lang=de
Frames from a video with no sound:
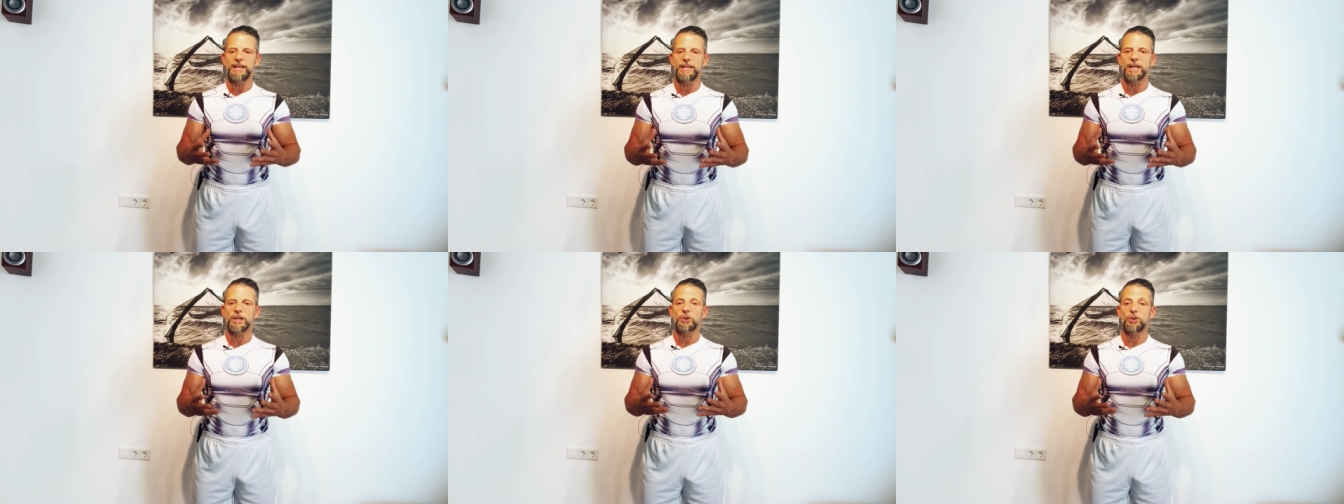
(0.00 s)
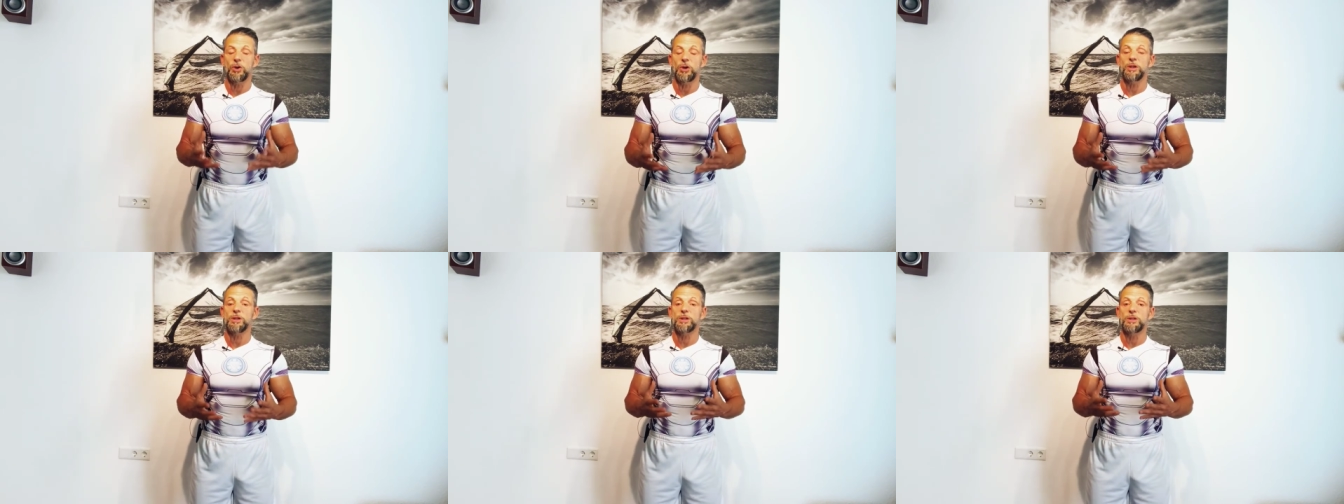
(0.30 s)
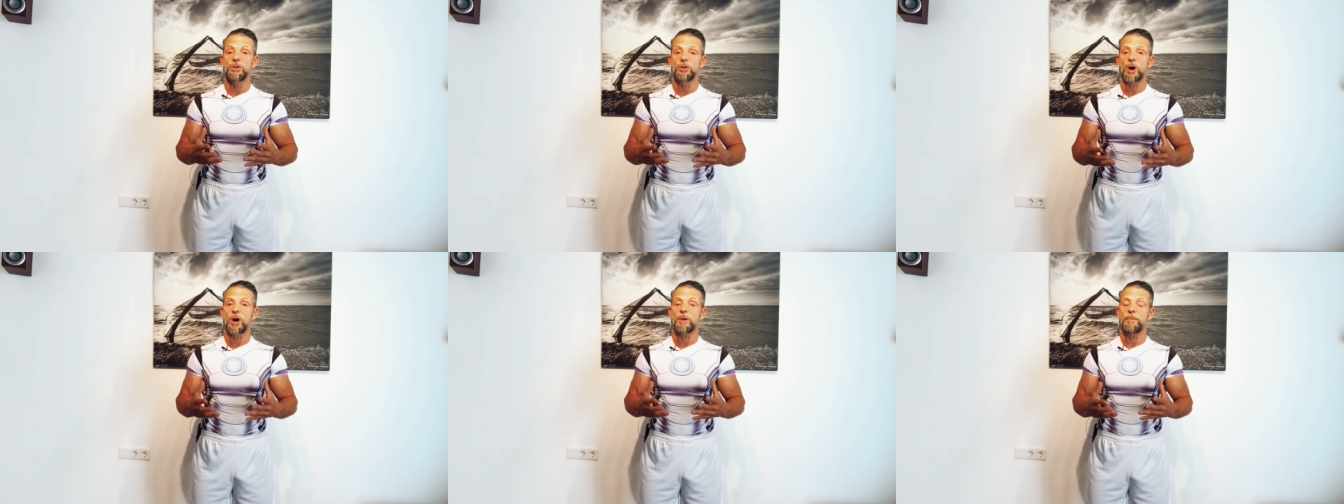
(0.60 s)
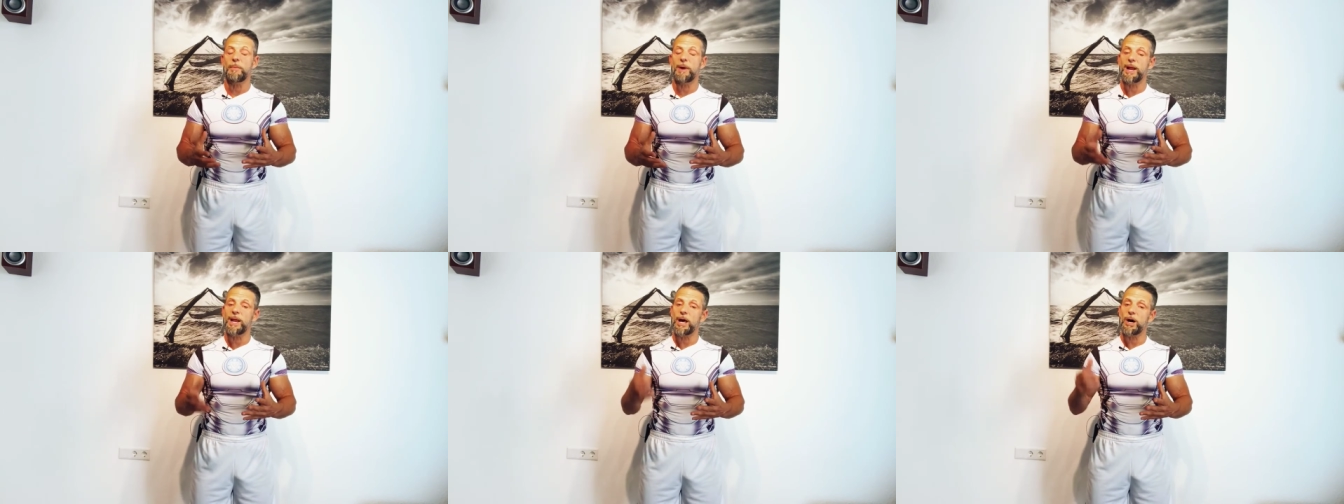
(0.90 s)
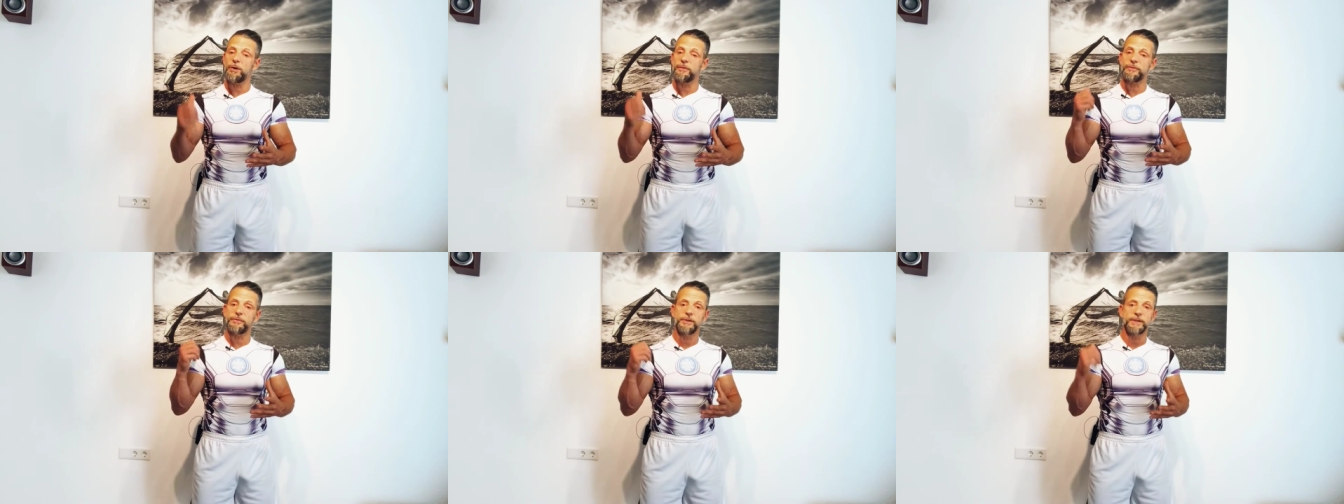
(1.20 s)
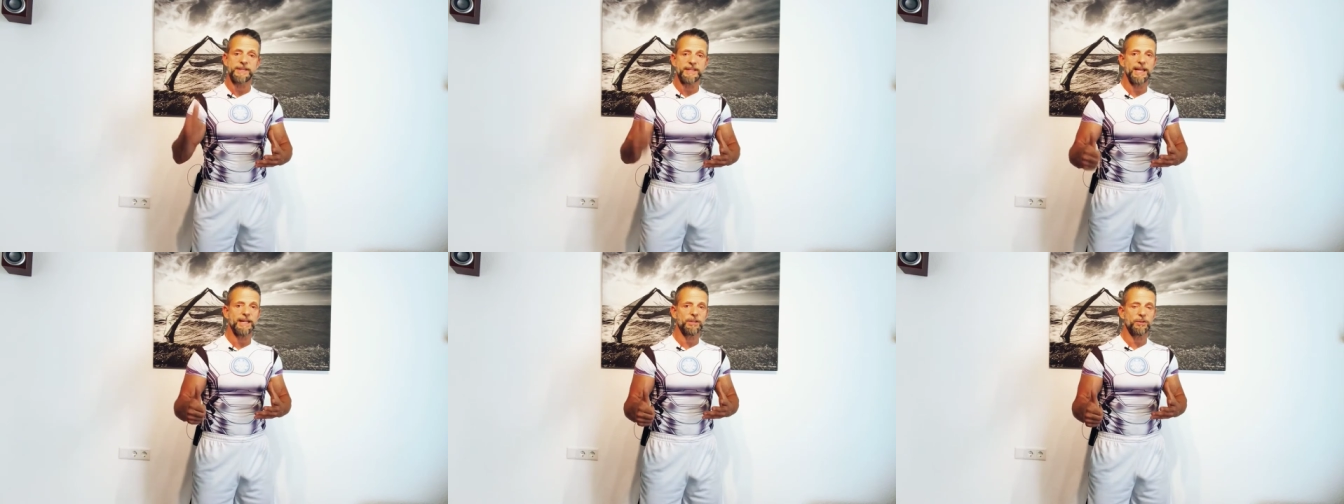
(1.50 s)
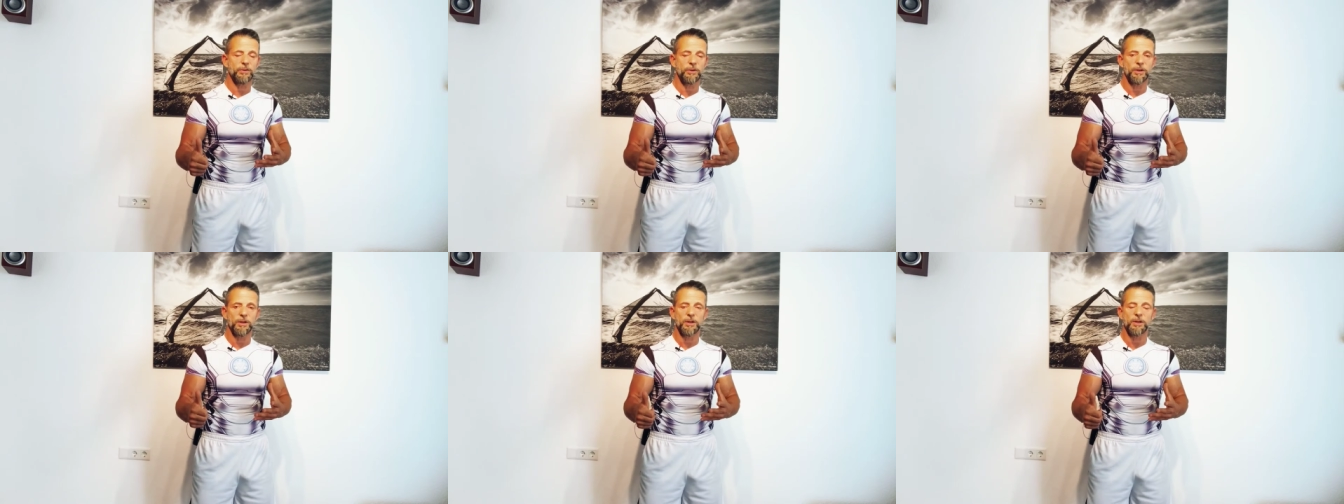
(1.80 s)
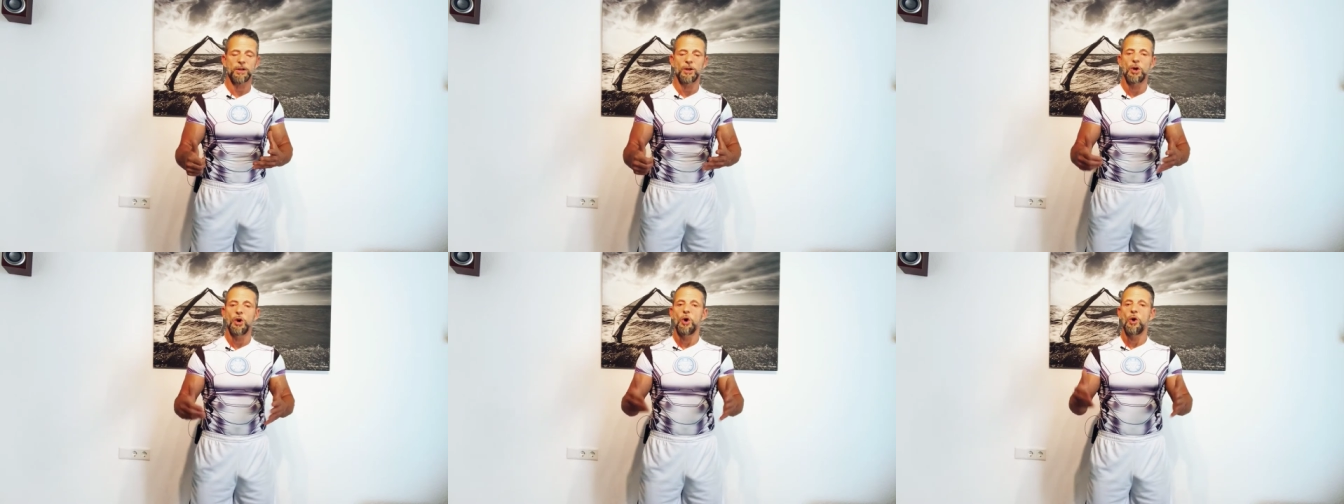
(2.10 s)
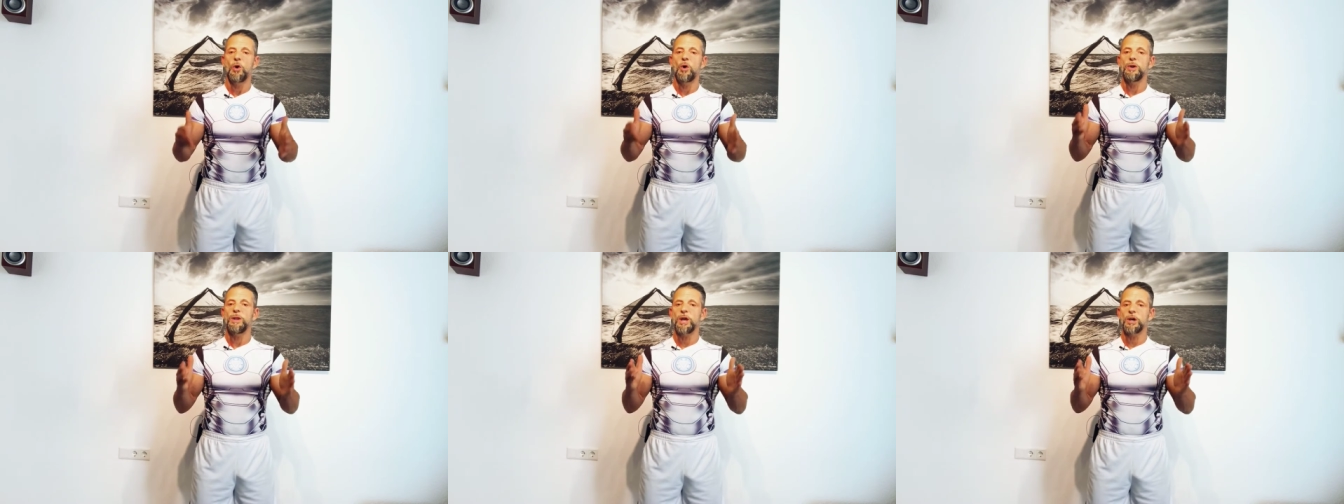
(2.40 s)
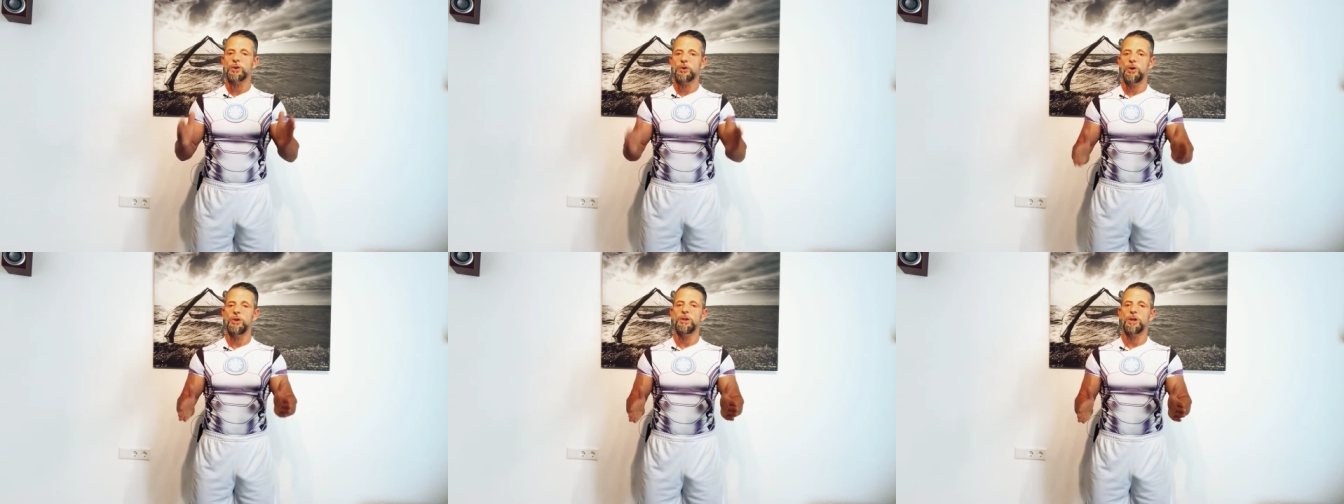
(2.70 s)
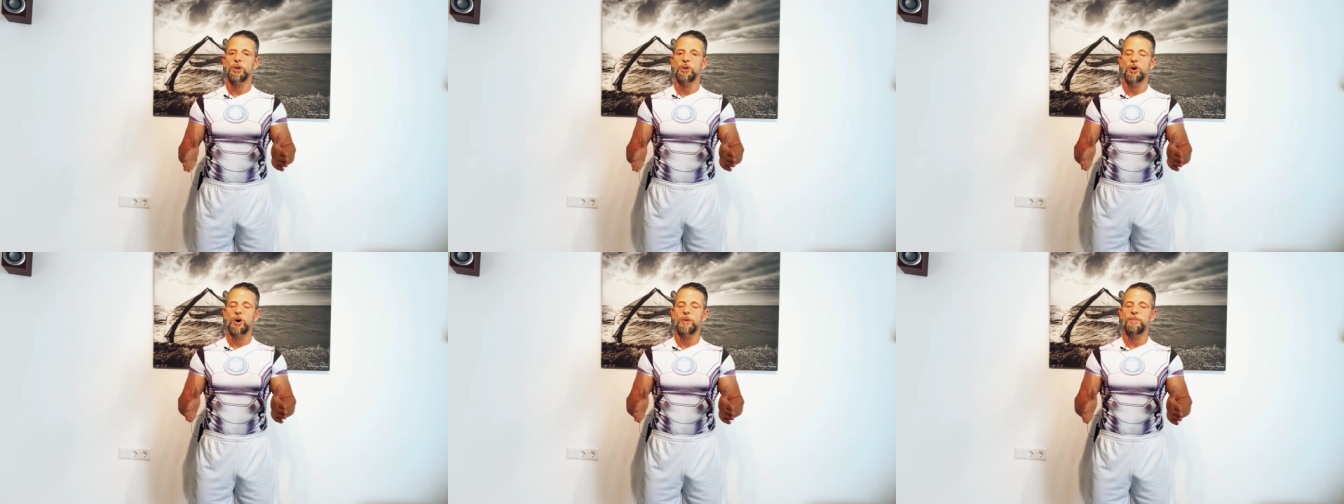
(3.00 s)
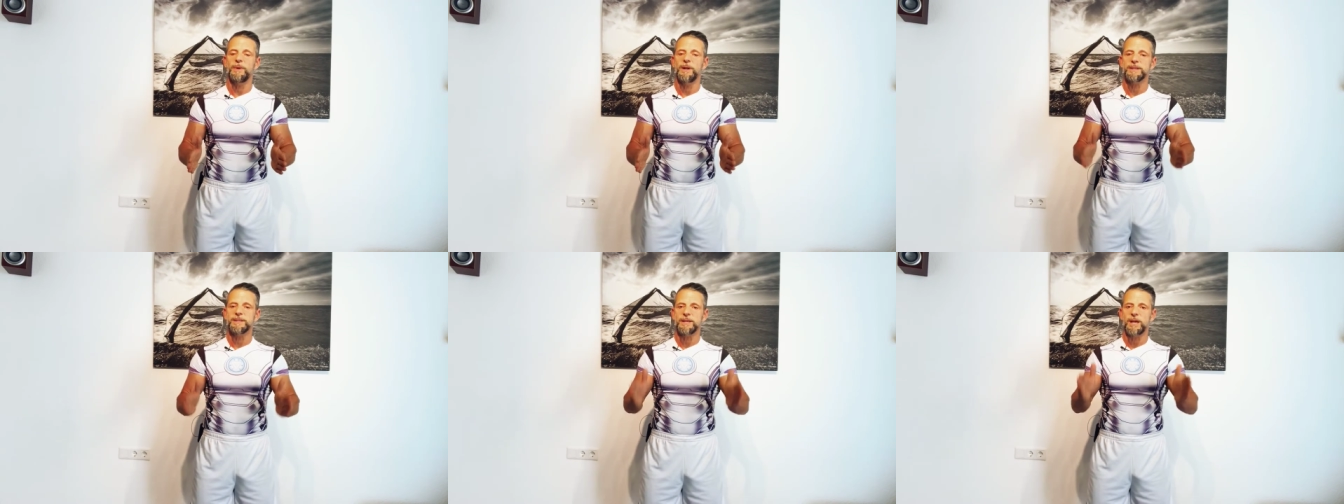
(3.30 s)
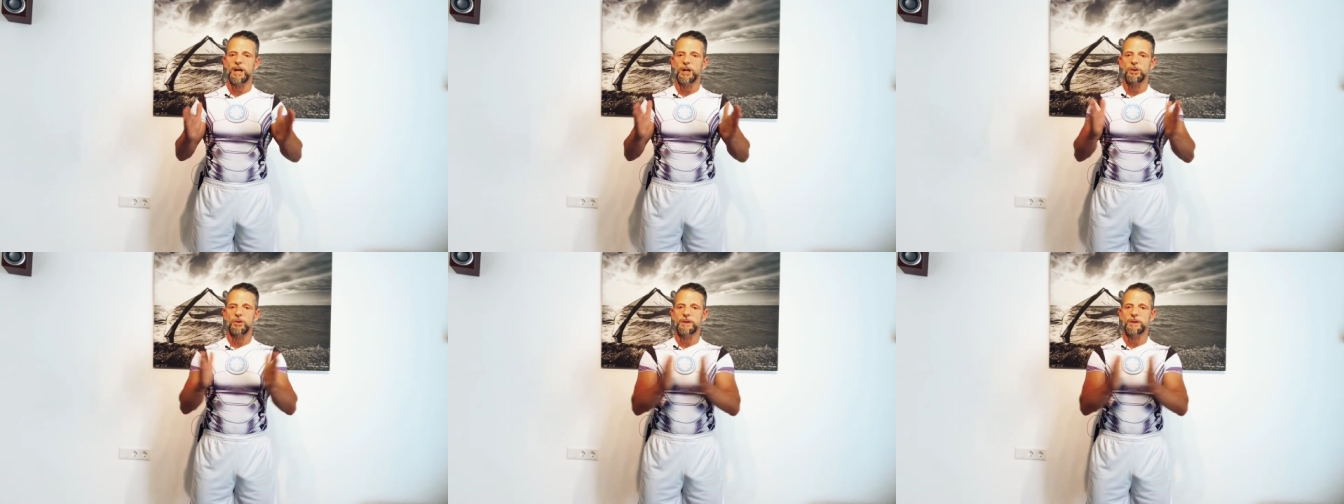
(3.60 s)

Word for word: ihr könnt nochmal auf Reset drücken und dann könnt ihr nochmals sagen,